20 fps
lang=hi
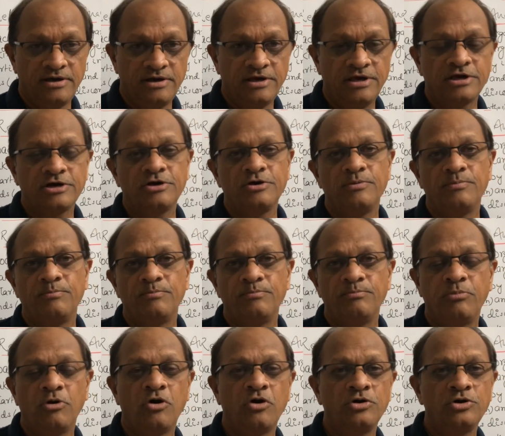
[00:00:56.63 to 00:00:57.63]
एक
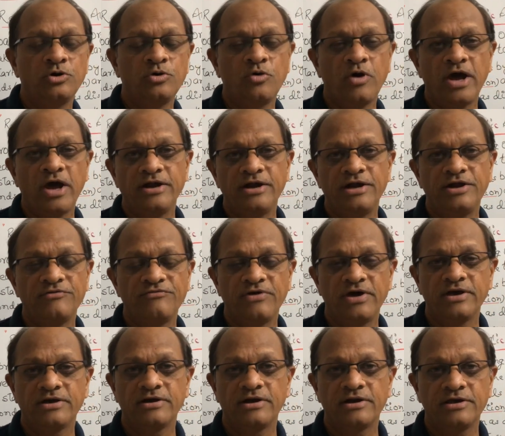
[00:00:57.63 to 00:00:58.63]
बॉन्ड को
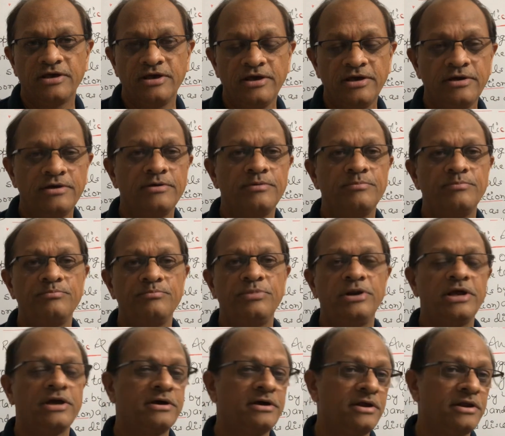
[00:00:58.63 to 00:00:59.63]
आइडेंटिफाई करके
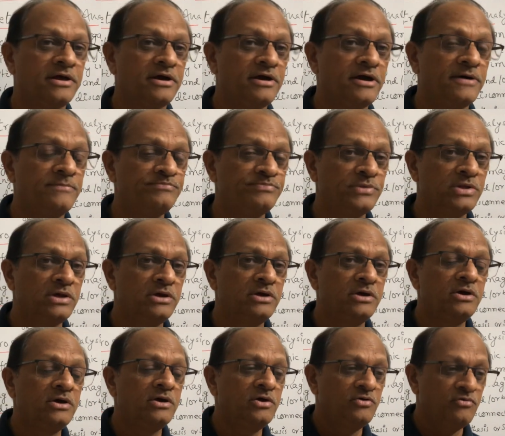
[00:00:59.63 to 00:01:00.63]
ब्रेक करेगा
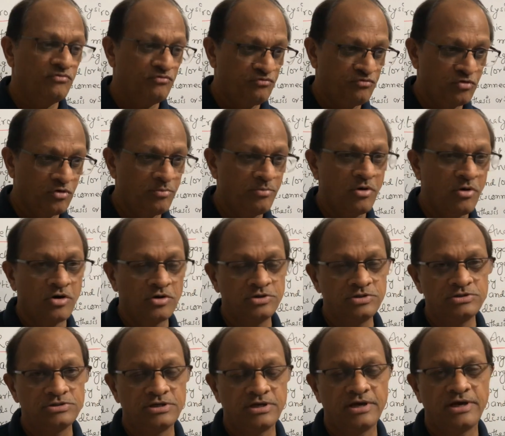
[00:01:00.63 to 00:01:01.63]
वो
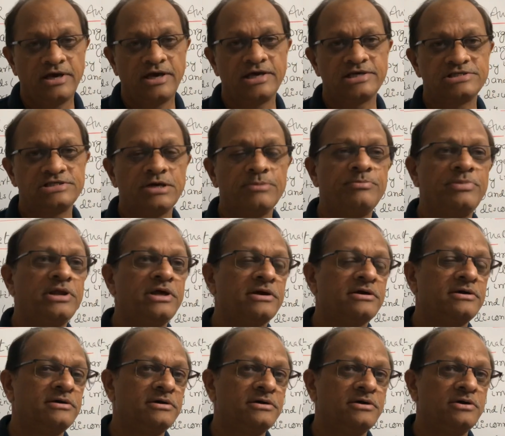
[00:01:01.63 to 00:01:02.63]
बॉन्ड्स ऐसा
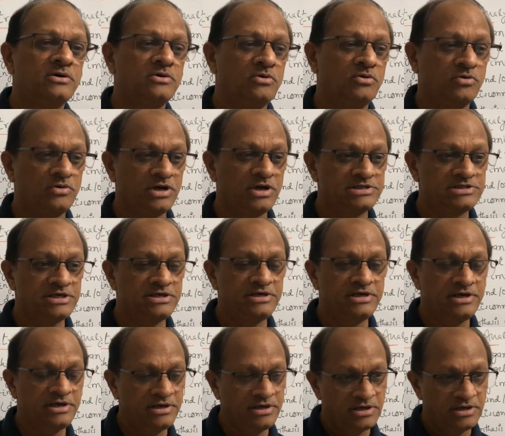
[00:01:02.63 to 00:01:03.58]
ब्रेक होना चाहिए